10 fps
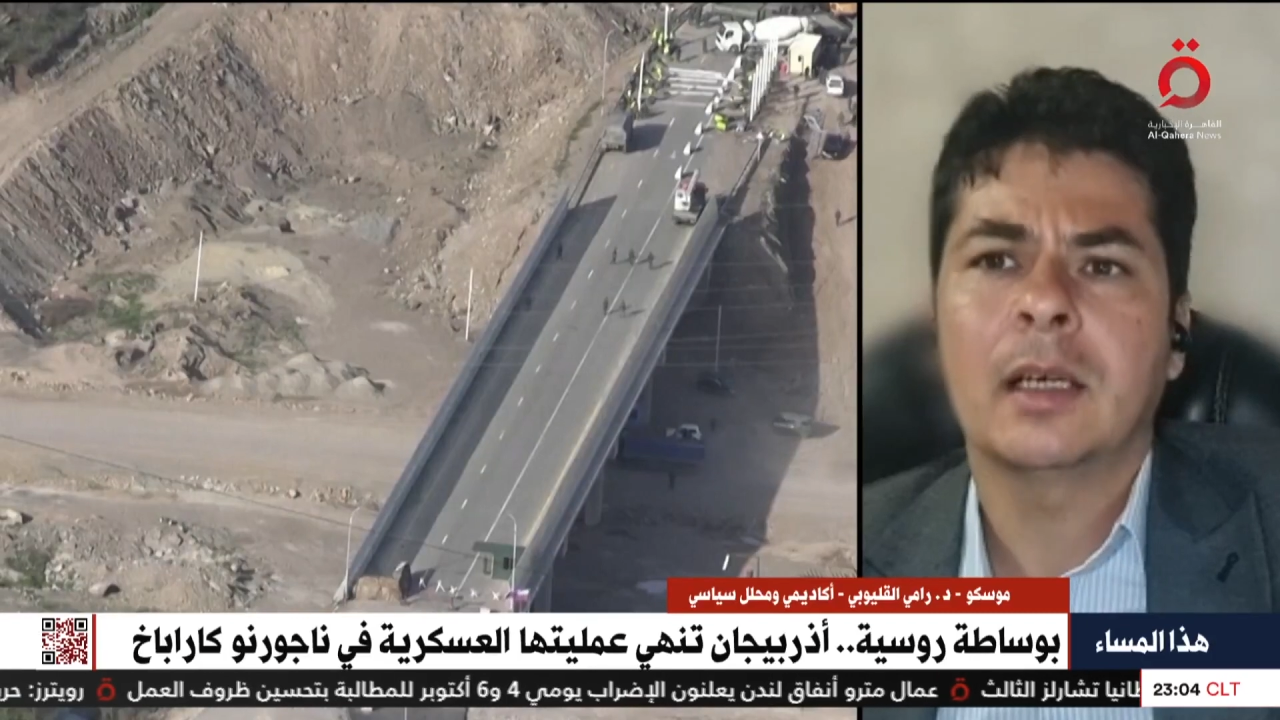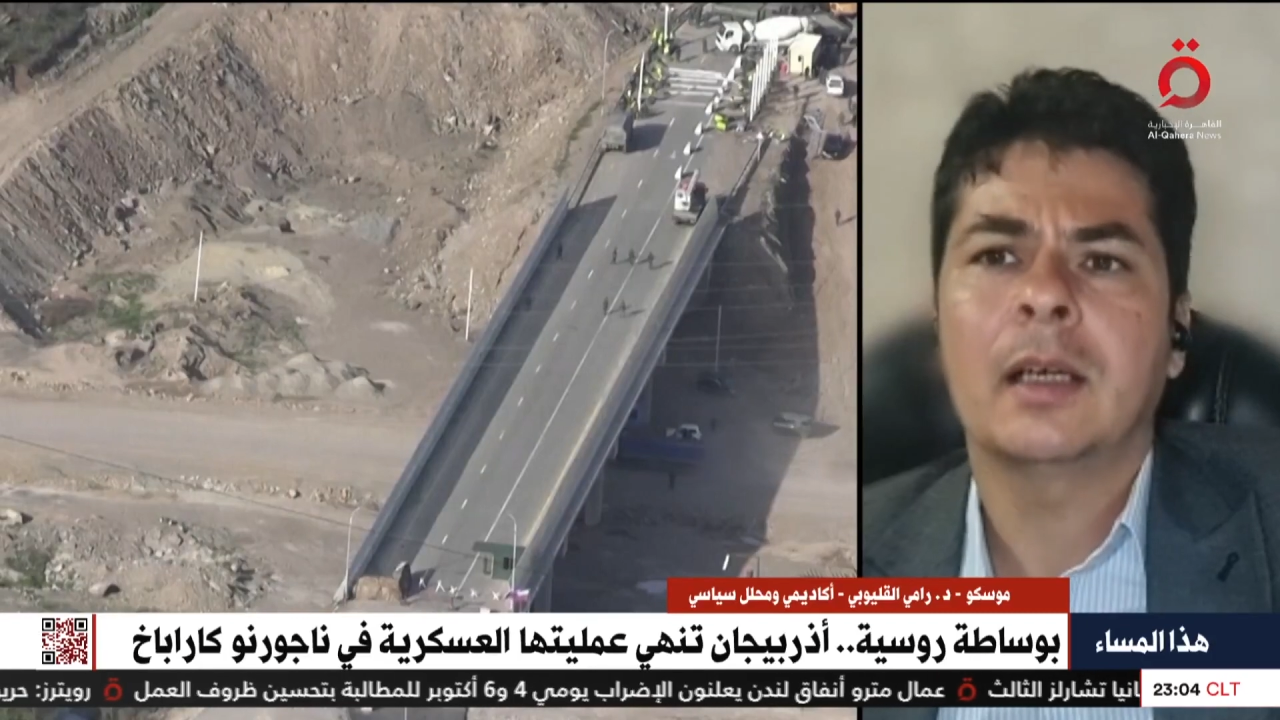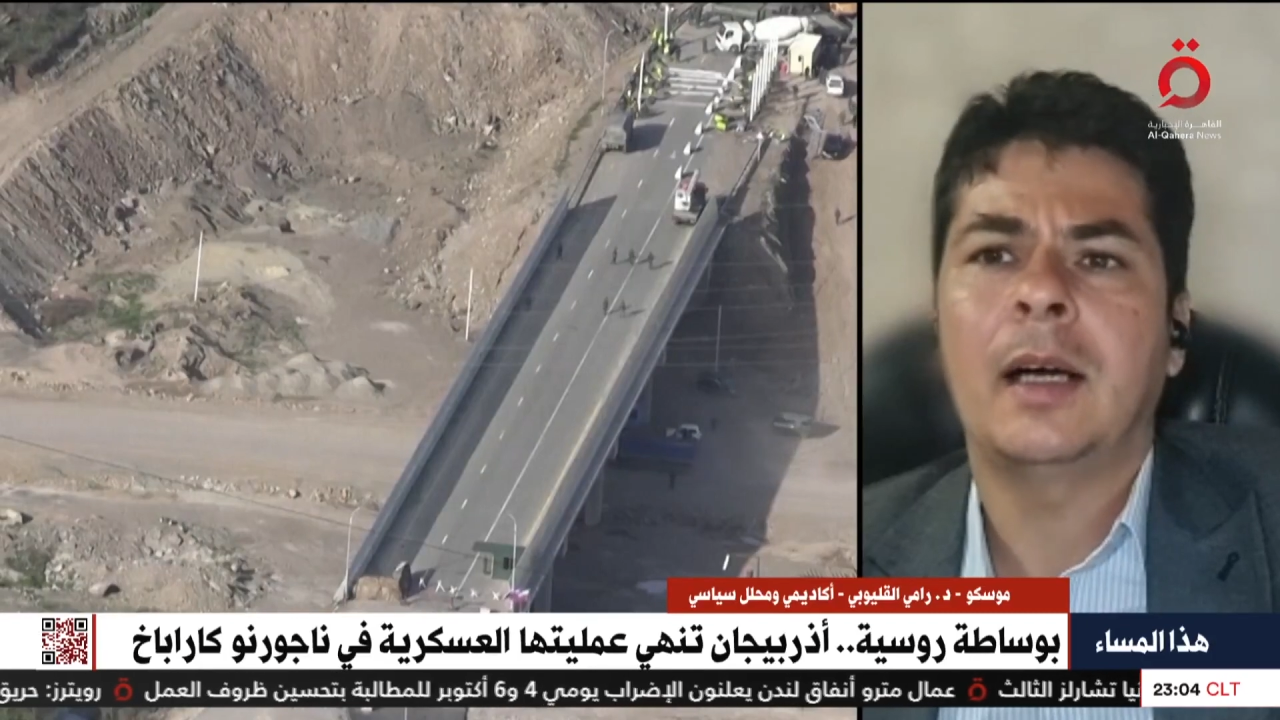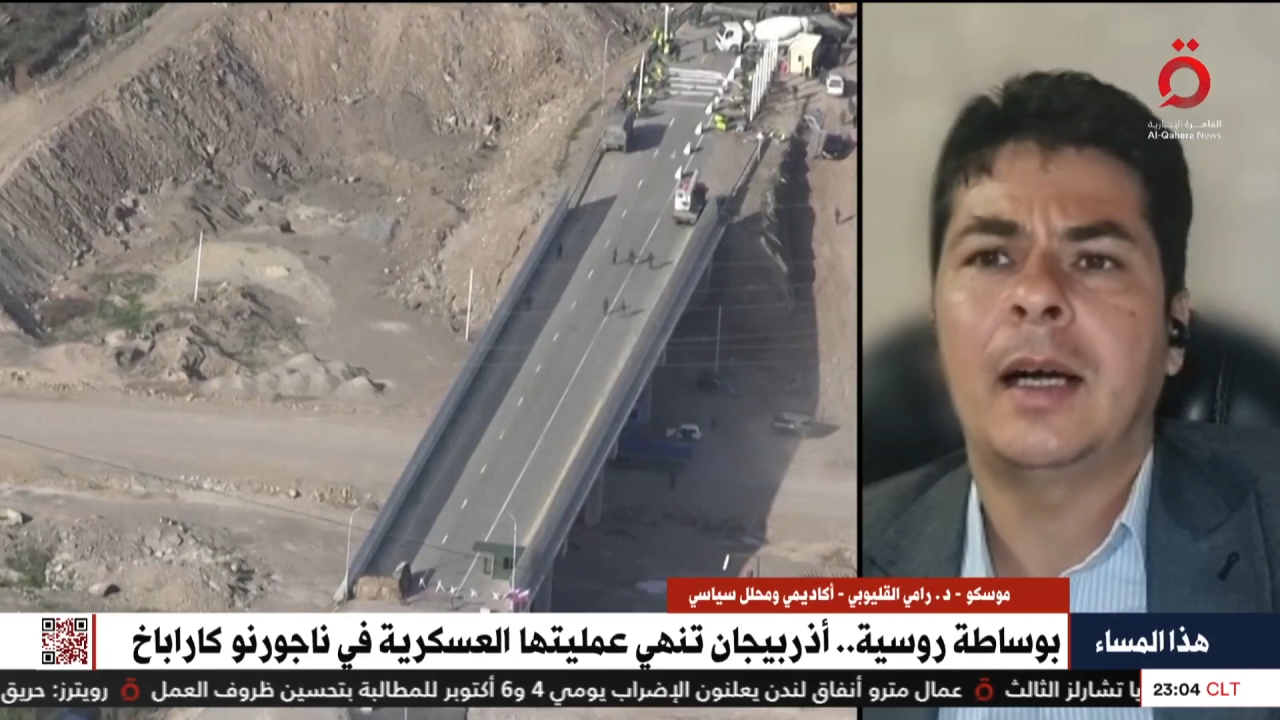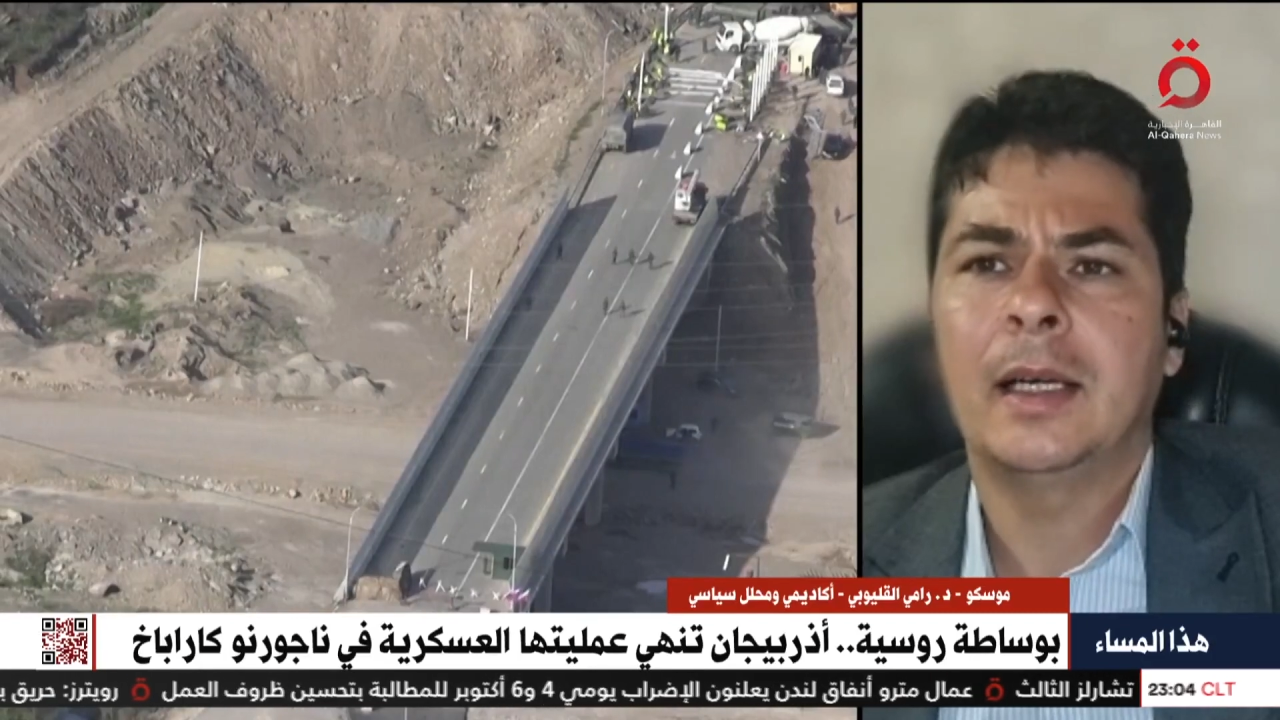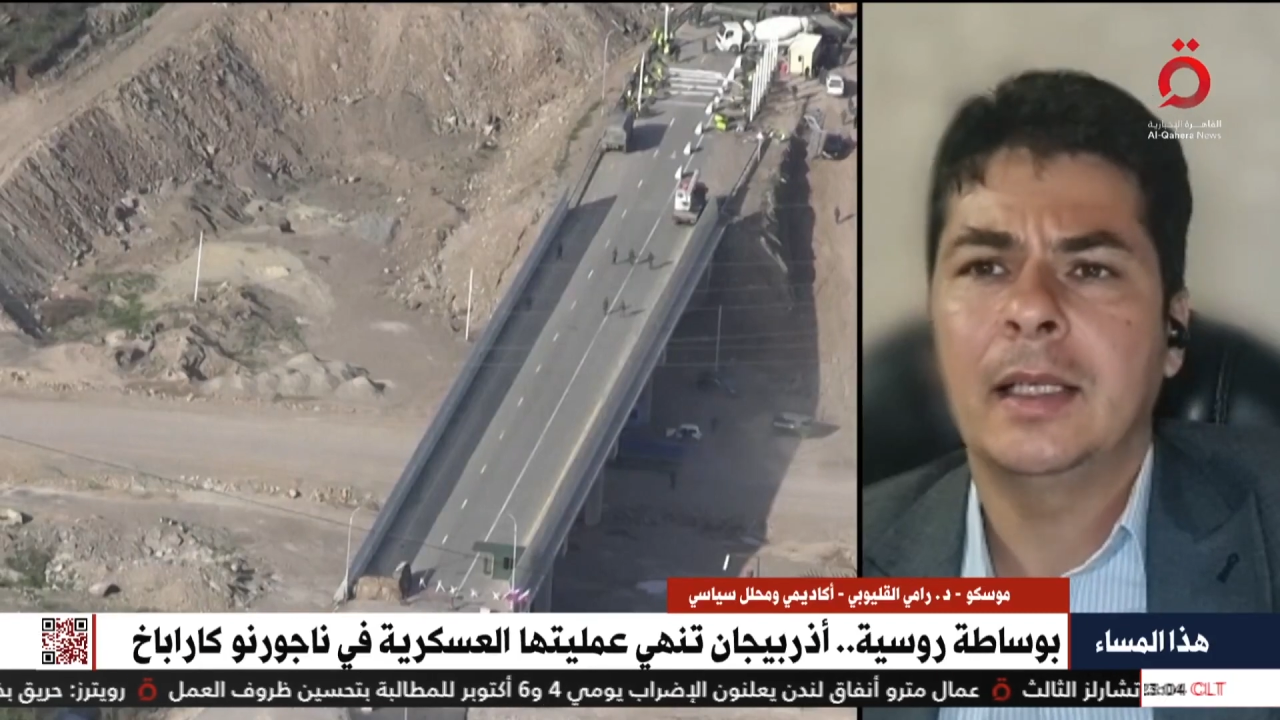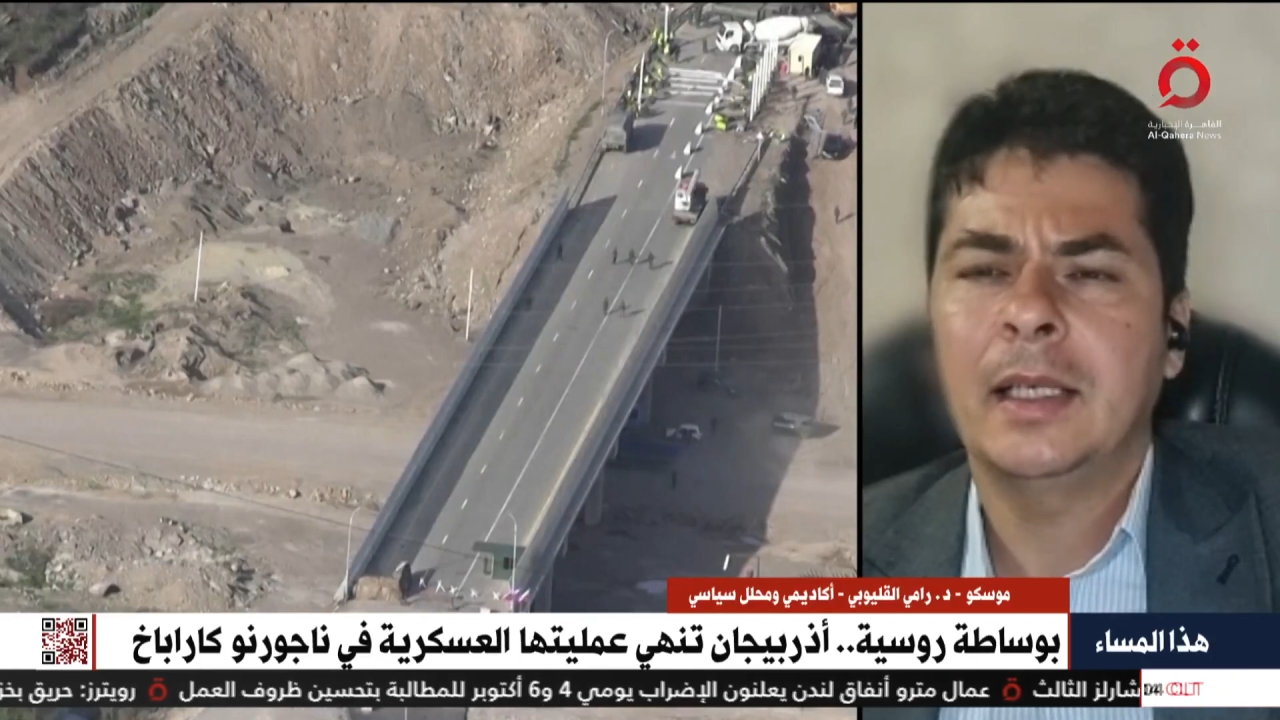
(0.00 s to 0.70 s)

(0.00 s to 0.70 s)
تقع